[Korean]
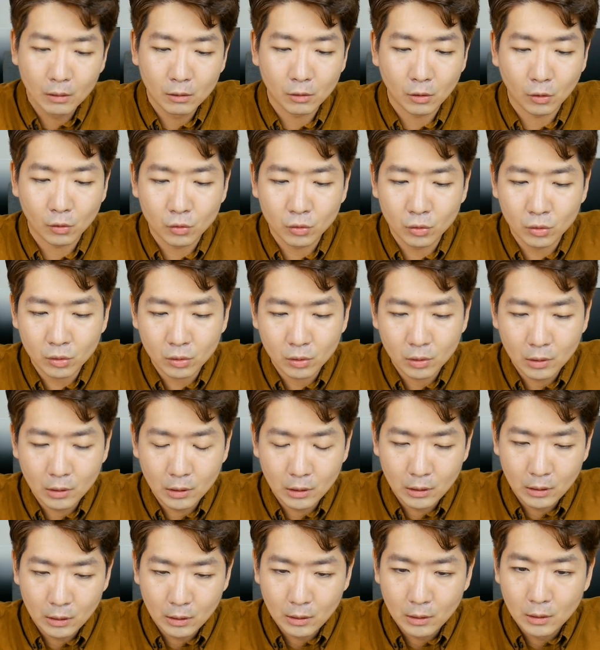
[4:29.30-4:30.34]
그리고
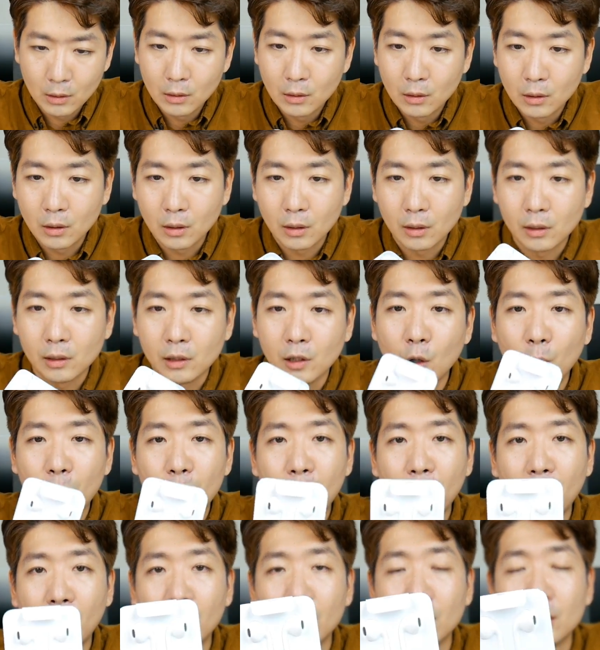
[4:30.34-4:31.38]

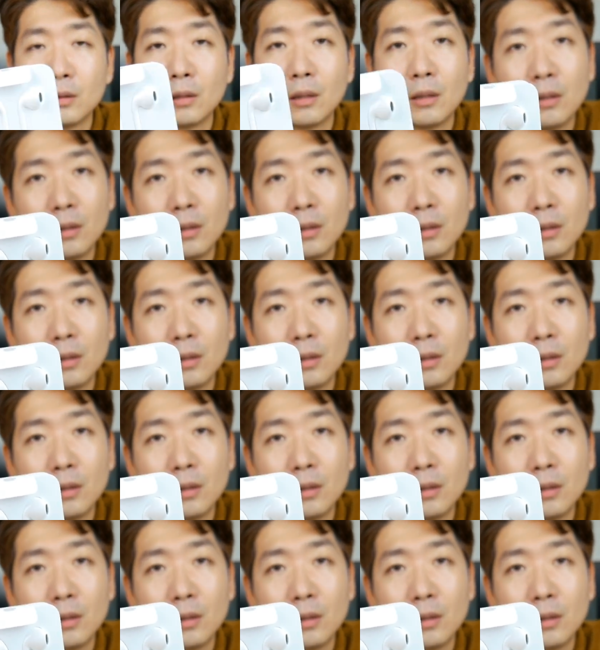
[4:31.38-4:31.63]
이어팟,